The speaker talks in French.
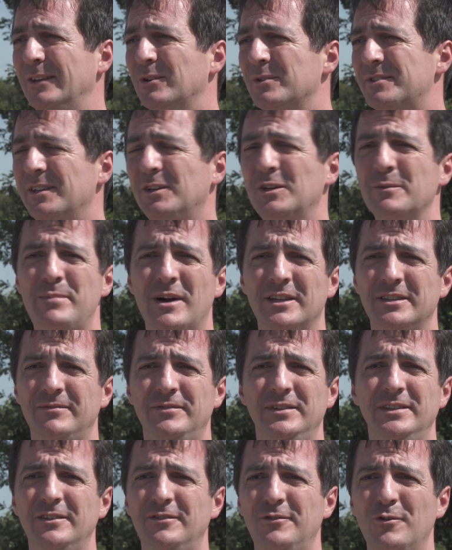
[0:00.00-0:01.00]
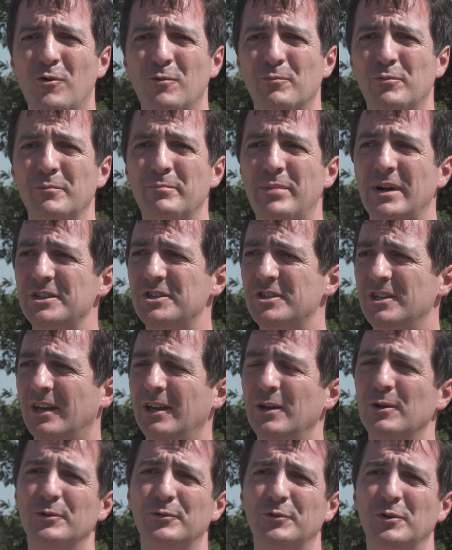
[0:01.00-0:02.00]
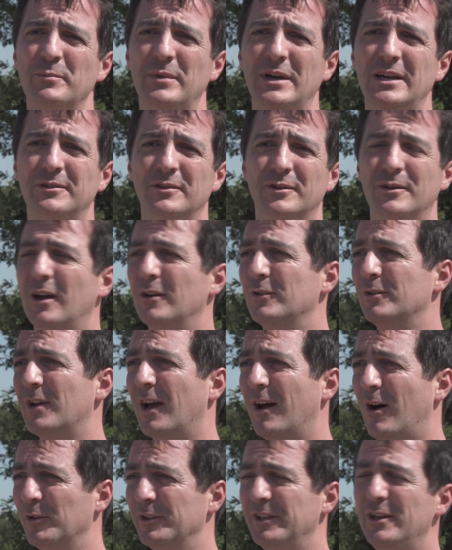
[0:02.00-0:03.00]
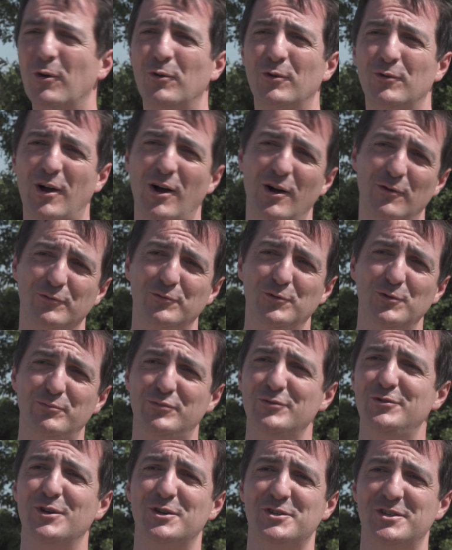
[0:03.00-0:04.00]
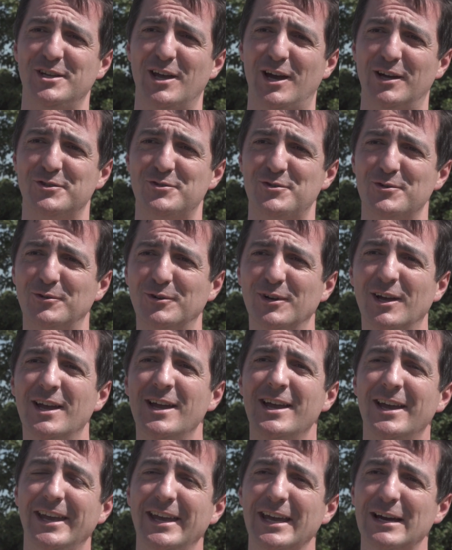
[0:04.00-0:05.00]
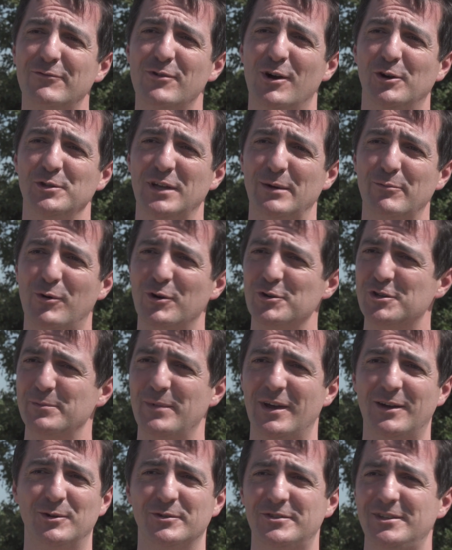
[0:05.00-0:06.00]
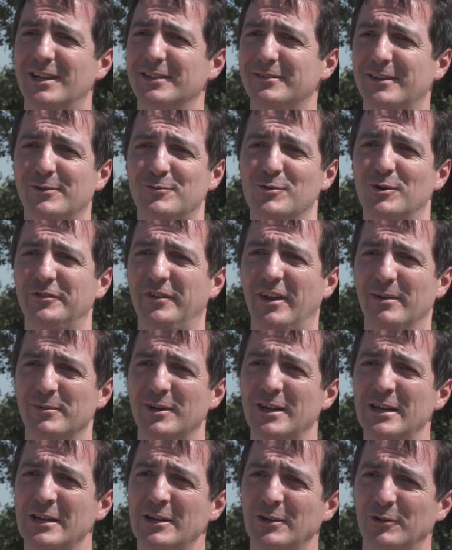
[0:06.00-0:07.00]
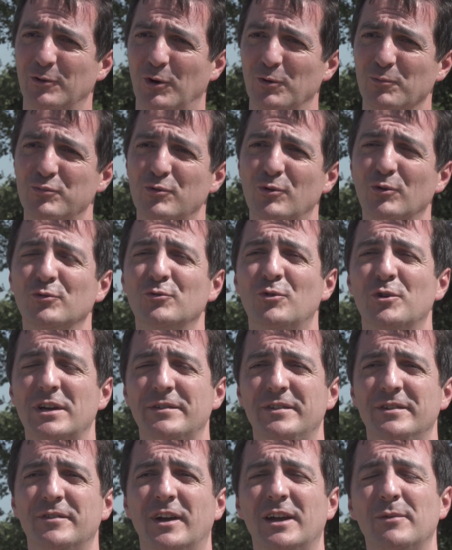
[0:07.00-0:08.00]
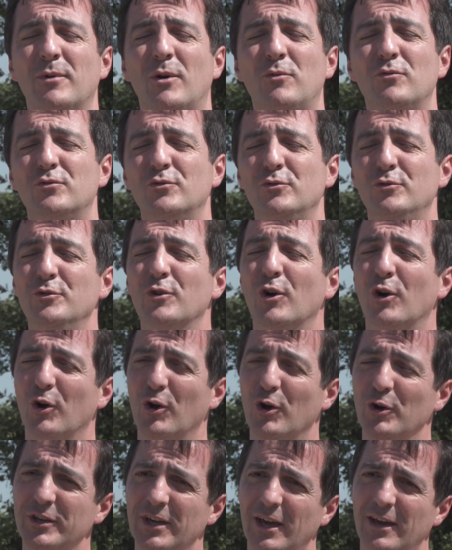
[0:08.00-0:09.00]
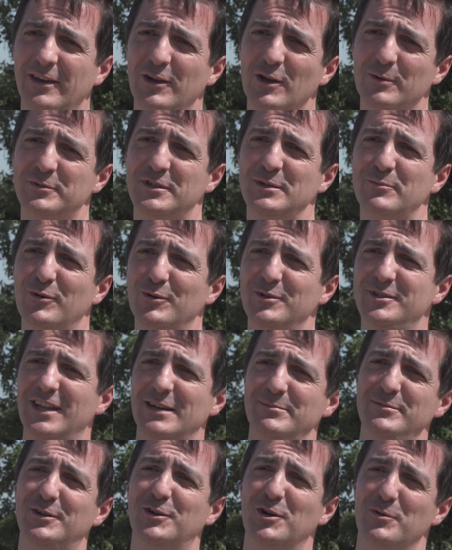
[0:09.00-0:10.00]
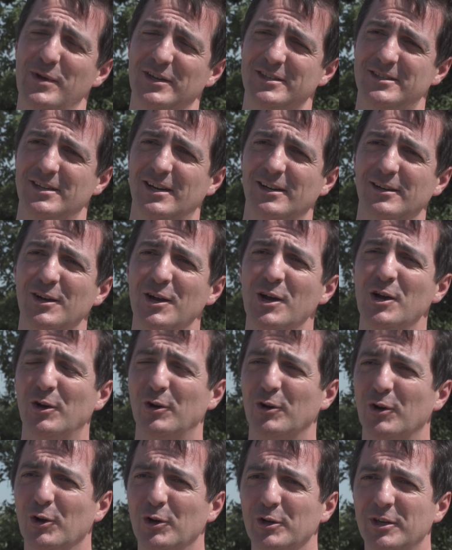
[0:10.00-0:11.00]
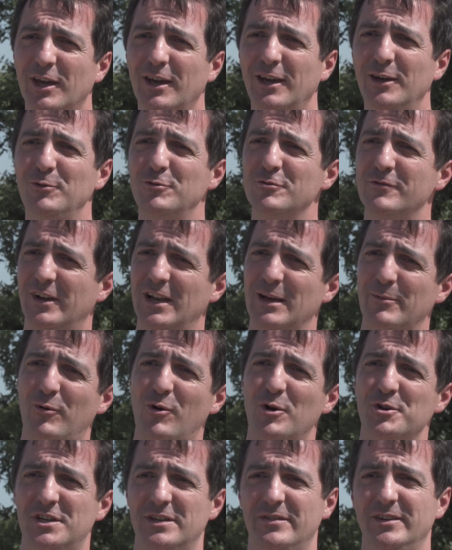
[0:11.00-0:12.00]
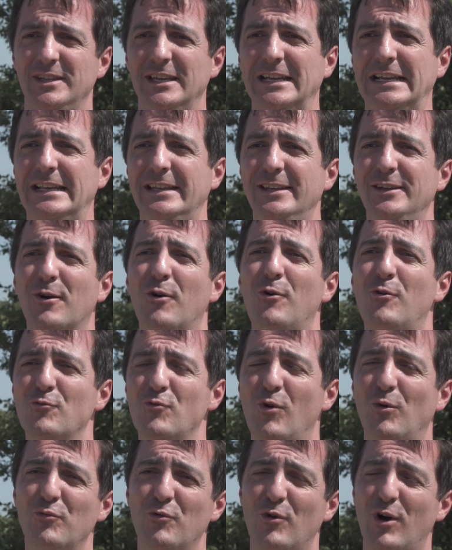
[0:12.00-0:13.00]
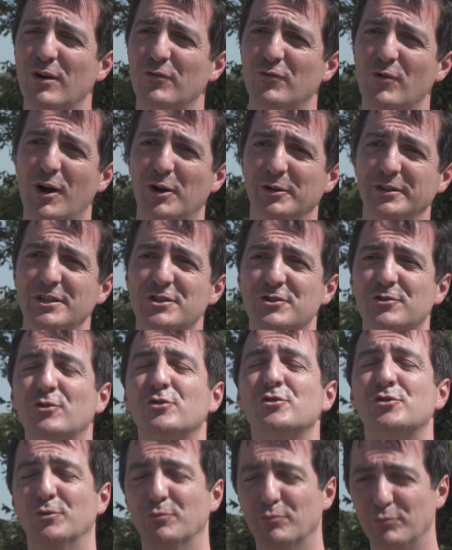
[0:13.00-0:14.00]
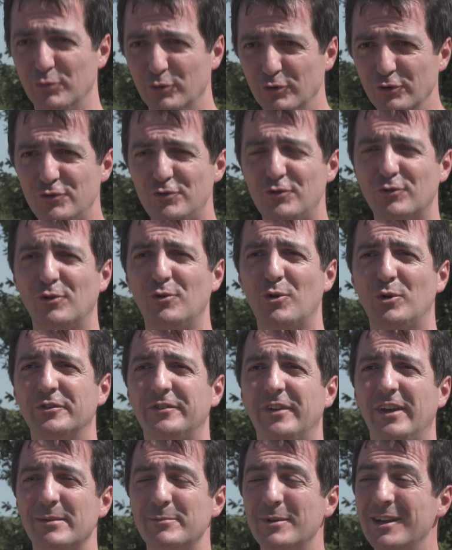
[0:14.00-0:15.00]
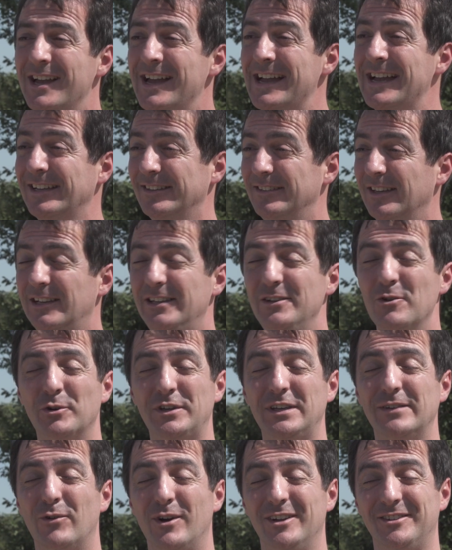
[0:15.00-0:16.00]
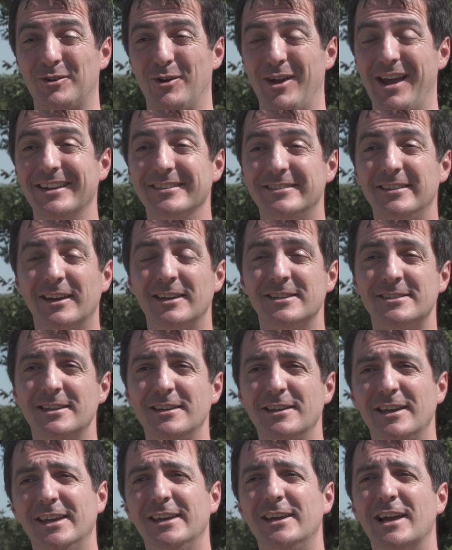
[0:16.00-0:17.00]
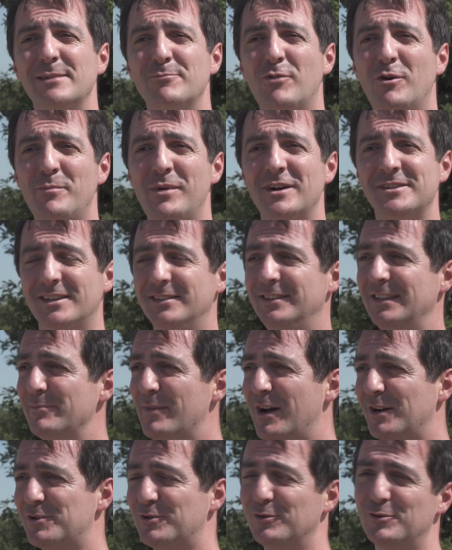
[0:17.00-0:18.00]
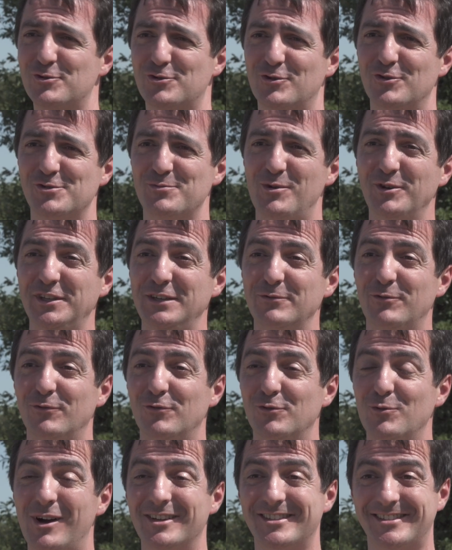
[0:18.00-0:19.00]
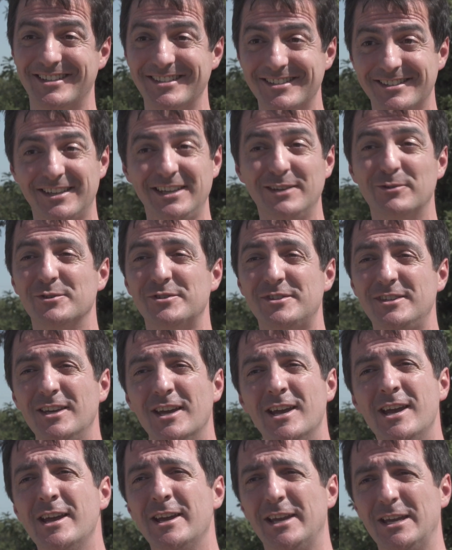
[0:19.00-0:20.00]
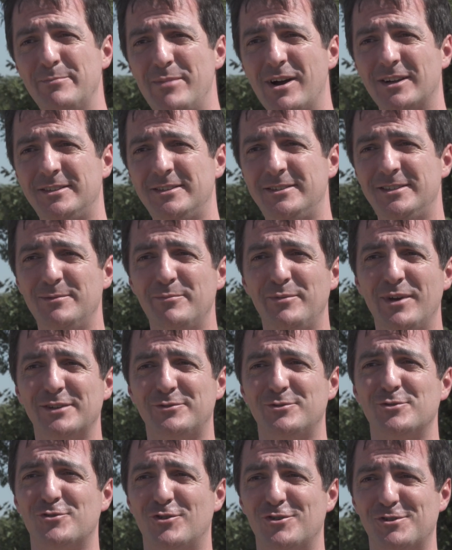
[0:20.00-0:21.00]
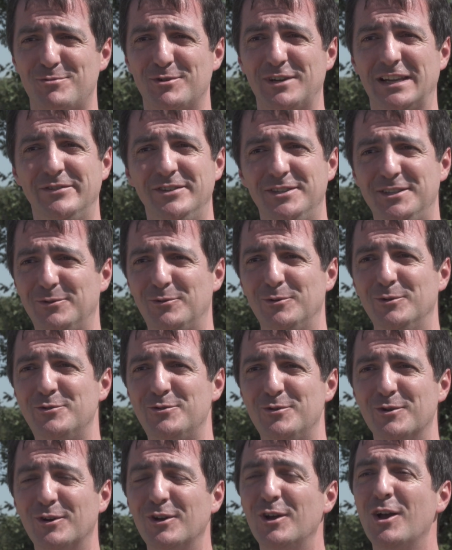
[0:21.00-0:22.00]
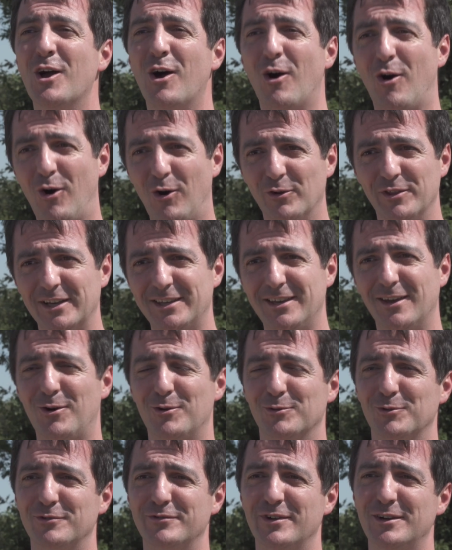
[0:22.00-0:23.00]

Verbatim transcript: Et on sait que par définition, on ne peut pas gérer un domaine en ayant en vue plusieurs générations et avoir une approche mercantile à très court terme. Donc pour nous, on avait vraiment voulu recréer un petit peu une dynamique commerciale, recréer une nouvelle approche avec des clients où on pourra avoir un échange plus sur le long terme, des clients qui vont être intéressés également par cette démarche de changement, qui vont vouloir s'inscrire aussi et participer à ce changement de la viticulture en acquérant nos